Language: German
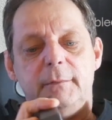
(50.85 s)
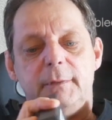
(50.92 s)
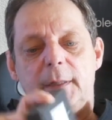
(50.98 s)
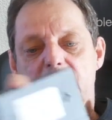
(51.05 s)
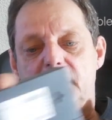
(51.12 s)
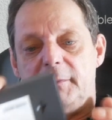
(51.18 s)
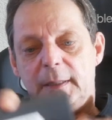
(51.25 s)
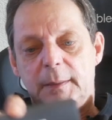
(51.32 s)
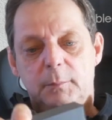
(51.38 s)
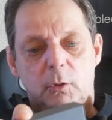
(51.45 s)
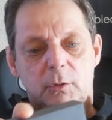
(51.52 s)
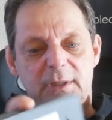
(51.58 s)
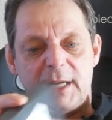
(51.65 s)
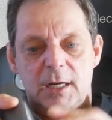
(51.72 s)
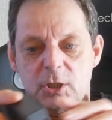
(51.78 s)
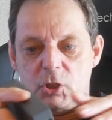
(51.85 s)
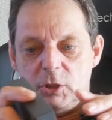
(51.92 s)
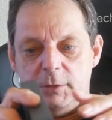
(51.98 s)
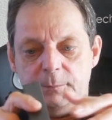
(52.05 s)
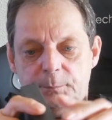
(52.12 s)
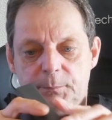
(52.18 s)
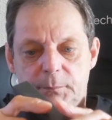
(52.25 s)
Wir haben eine
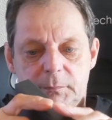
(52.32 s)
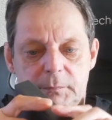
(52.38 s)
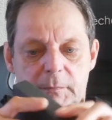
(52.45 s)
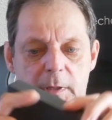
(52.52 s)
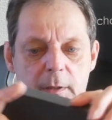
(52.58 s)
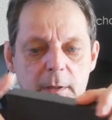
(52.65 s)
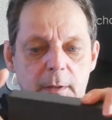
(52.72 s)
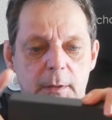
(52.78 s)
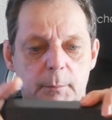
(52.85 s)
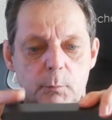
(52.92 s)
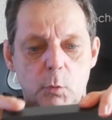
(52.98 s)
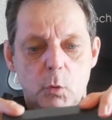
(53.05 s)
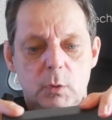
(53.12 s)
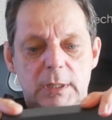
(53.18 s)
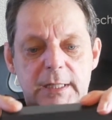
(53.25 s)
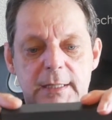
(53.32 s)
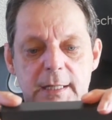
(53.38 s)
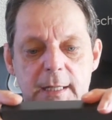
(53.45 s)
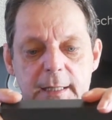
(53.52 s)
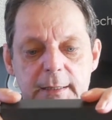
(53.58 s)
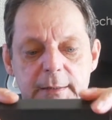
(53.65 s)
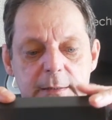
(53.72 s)
Wandmontage,
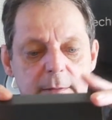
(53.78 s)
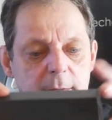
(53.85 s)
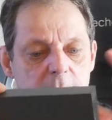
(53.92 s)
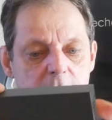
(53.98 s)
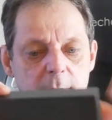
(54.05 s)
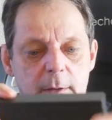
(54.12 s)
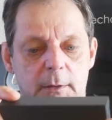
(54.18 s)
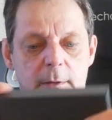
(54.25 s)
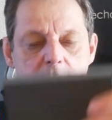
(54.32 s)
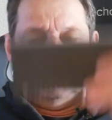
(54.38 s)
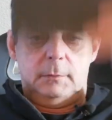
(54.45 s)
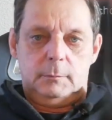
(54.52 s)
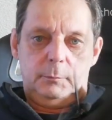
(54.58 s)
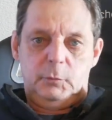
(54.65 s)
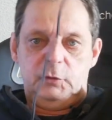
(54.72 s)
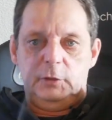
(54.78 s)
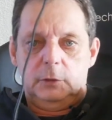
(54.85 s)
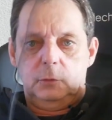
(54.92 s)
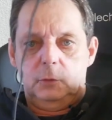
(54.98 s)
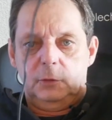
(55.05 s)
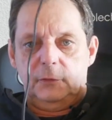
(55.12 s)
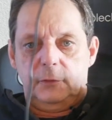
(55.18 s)
Möglichkeit,
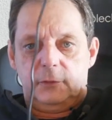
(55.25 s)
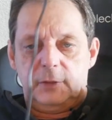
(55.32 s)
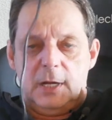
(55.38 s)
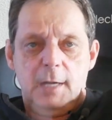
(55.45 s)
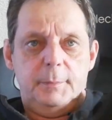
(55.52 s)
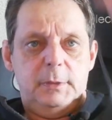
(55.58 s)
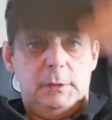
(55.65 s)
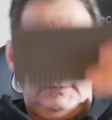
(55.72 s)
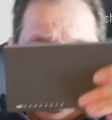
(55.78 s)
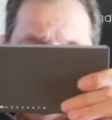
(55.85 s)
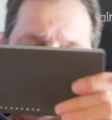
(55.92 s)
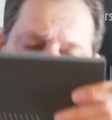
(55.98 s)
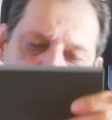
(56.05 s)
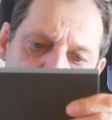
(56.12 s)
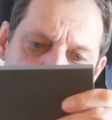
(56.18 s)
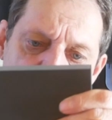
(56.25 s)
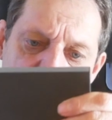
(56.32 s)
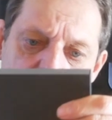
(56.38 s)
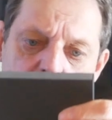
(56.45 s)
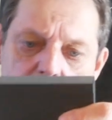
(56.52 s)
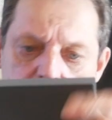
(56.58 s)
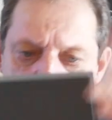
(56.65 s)
bisschen kurzes Kabel, aber okay.